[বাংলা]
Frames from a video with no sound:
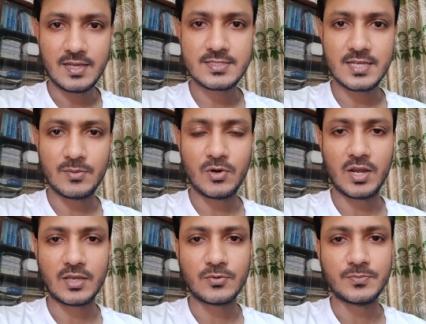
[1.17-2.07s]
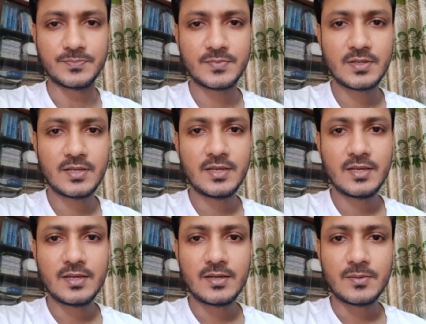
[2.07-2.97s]
আসসালামু আলাইকুম
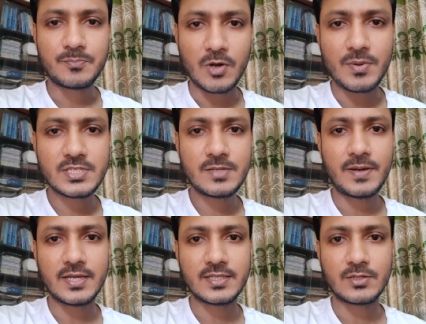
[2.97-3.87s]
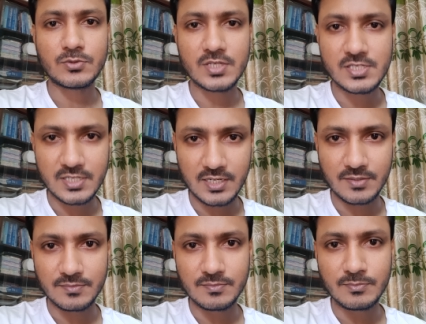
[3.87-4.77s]
প্রবাসী ভাইদের উদ্দেশ্যে
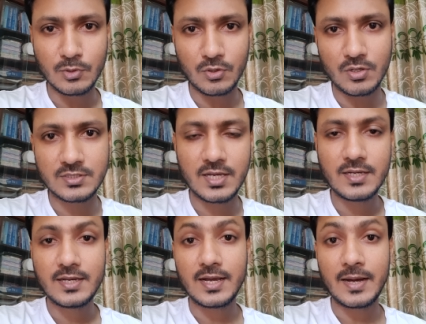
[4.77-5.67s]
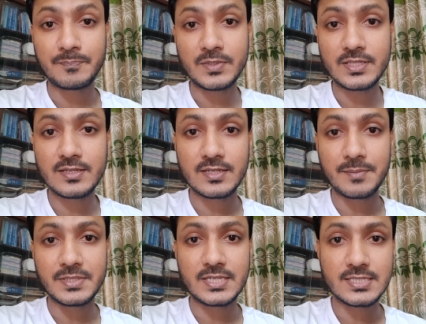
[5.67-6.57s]
মূল কথা আপনাদের
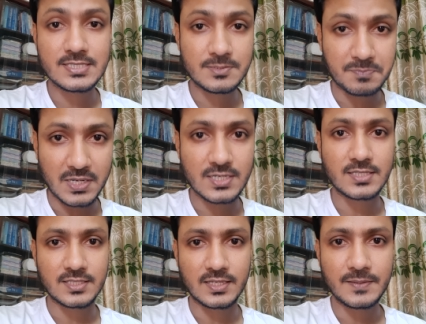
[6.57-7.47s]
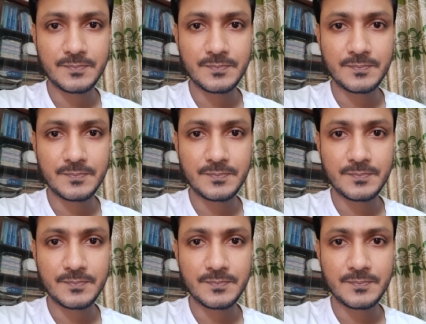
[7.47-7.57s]
রেমিটেন্স পাঠাতে